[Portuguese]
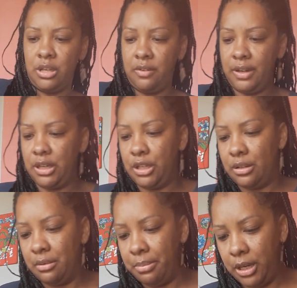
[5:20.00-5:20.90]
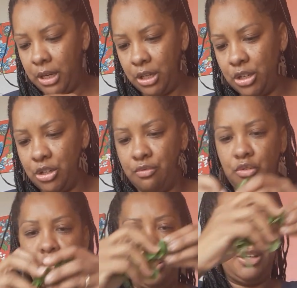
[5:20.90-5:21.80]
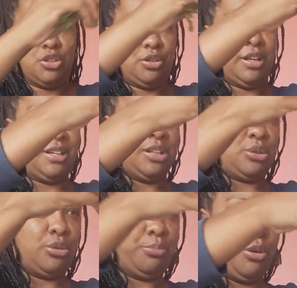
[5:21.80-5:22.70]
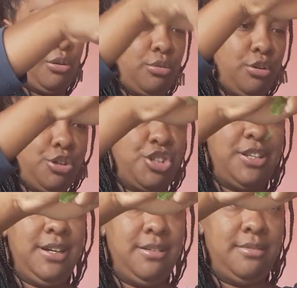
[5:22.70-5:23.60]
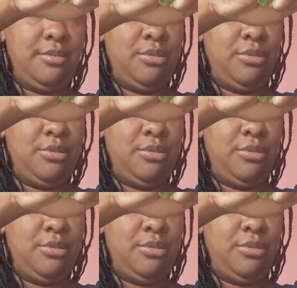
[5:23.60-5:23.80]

tenho aqui também, vou colocar esse hortelã todo porque eu gosto, né?